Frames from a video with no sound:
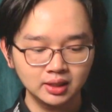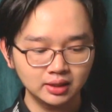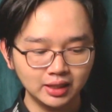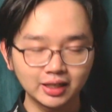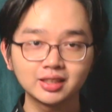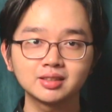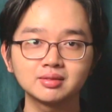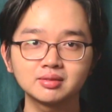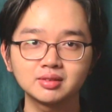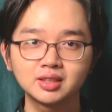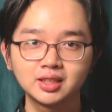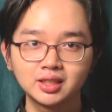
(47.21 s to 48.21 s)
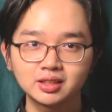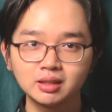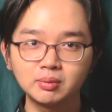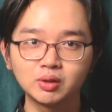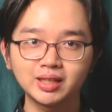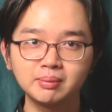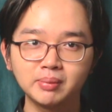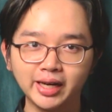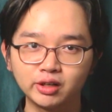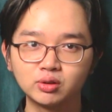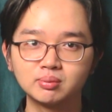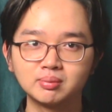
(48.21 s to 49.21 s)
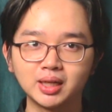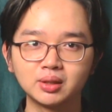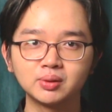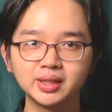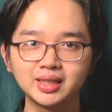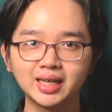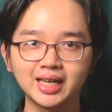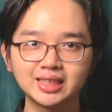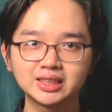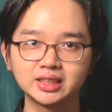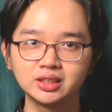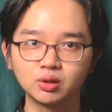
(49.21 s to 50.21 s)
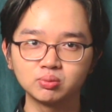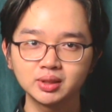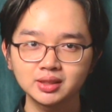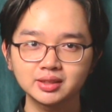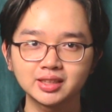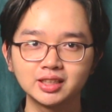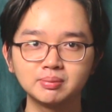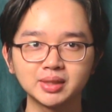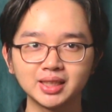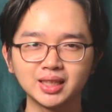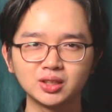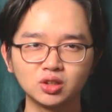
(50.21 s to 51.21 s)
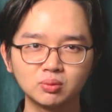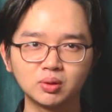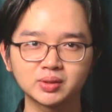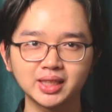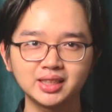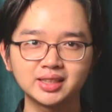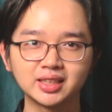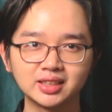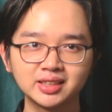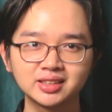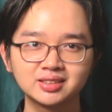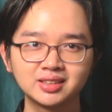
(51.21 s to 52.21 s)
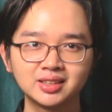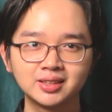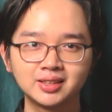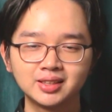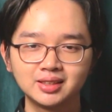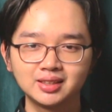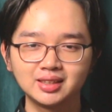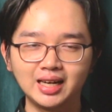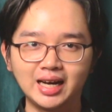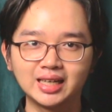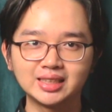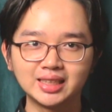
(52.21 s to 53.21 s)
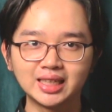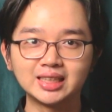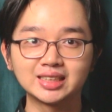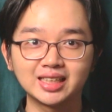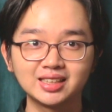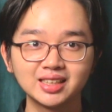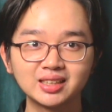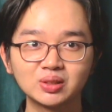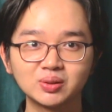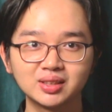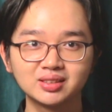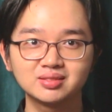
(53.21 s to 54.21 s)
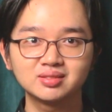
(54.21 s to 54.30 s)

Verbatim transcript: rồi có một cái mẹo mà huy hay sử dụng nhất khi mà nhìn vô một cái chữ á là nhìn cái chân của nó